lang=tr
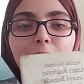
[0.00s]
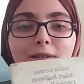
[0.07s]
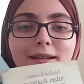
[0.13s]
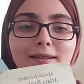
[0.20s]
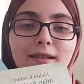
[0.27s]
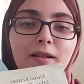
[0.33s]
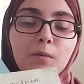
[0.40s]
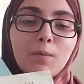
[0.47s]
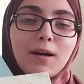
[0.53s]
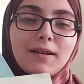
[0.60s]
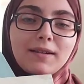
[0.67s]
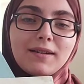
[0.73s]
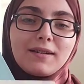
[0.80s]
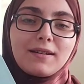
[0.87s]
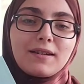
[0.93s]
ve Atları
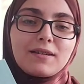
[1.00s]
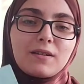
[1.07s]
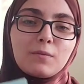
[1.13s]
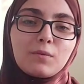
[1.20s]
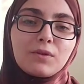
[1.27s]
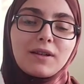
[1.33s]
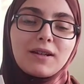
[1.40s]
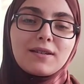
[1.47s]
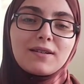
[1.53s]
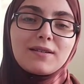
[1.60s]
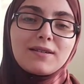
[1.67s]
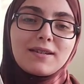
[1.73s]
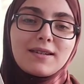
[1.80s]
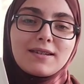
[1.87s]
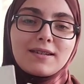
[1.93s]
Bağlayan Geceyi Burada
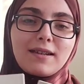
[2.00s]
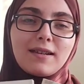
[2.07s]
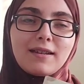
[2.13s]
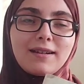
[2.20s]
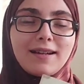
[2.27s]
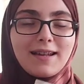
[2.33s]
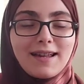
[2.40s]
Geçeceğiz'le